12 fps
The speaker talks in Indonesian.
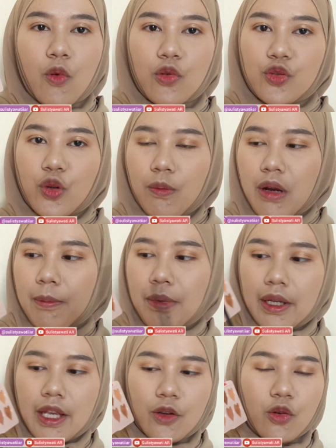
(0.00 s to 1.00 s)
mau coba
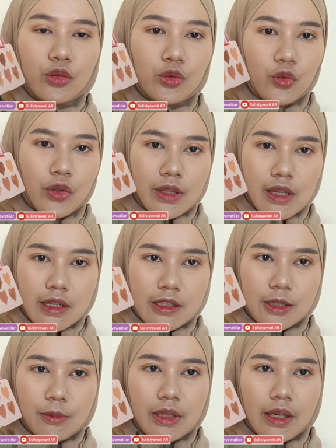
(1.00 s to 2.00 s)
pakai konturnya
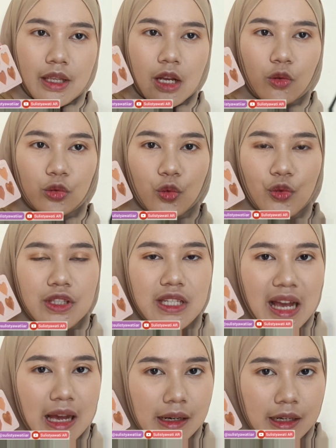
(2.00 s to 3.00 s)
sebenarnya aku tuh
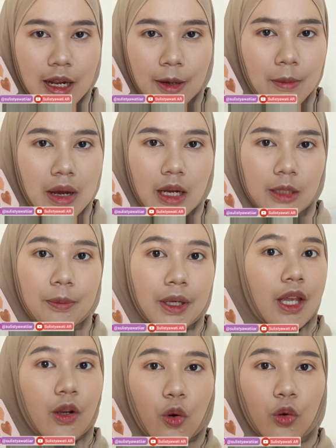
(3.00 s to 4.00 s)
jarang banget
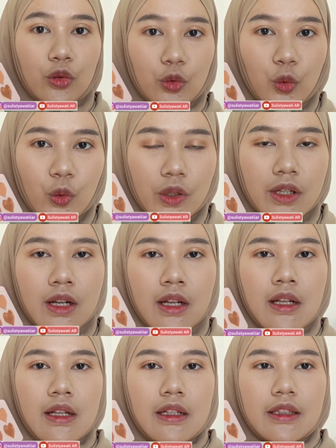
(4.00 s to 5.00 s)
pakai kontur
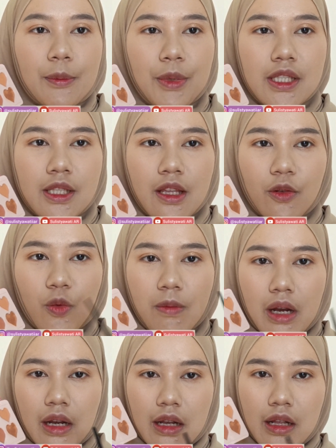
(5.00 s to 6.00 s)
tapi di sini aku
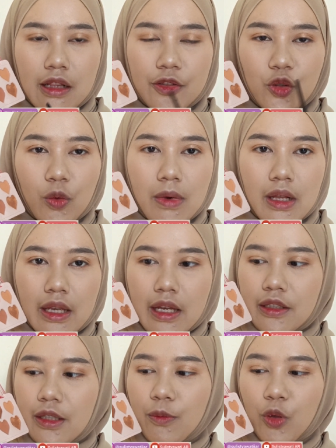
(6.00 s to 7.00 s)
bakal coba lah ya
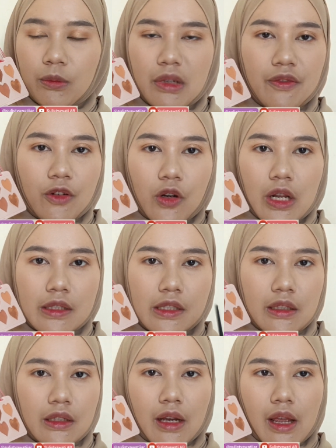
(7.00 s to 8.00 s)
jadi mohon maaf kalau
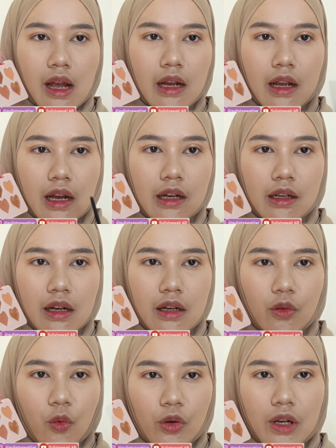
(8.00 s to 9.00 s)
hasilnya kayak
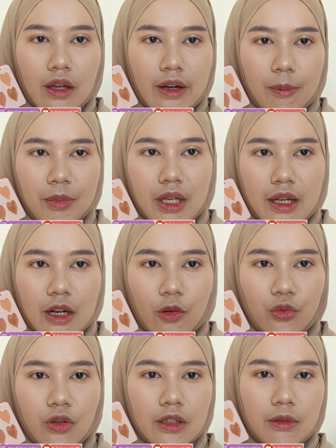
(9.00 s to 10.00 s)
agak-agak kurang rapi karena
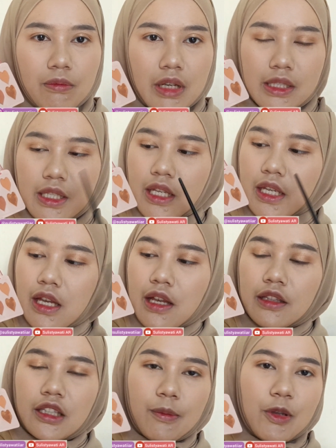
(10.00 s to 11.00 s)
aku juga masih
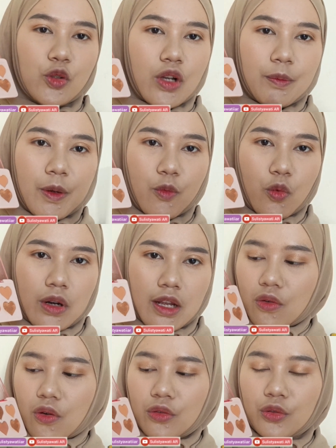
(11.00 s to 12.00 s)
termasuk ke pemula
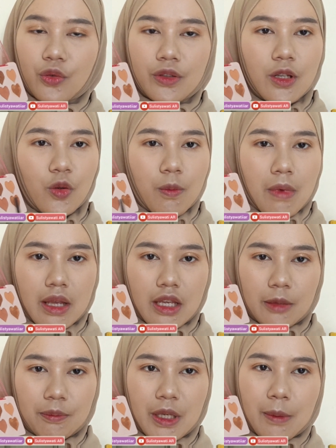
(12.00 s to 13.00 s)
konturnya
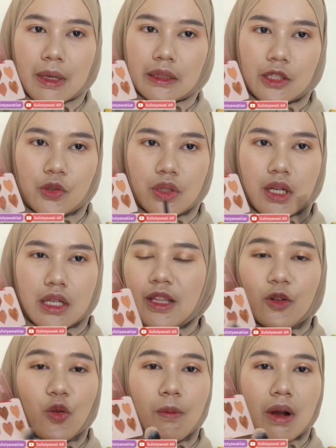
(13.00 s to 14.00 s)
lumayan pigmented juga
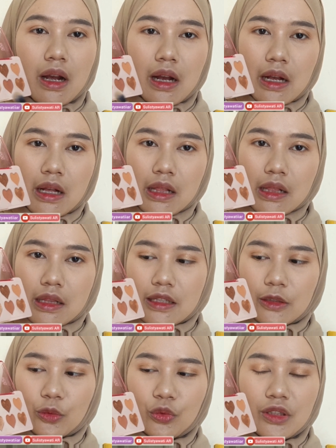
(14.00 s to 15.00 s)
jadi aku bakal
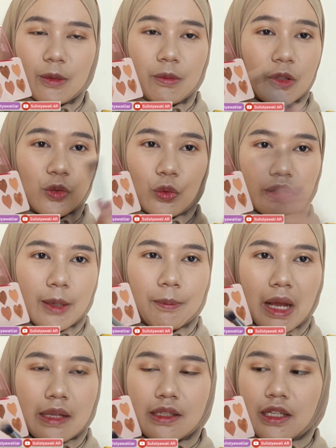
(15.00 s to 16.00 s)
satu dip langsung tap
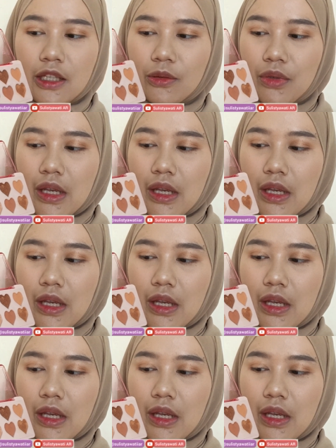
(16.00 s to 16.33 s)
aja gitu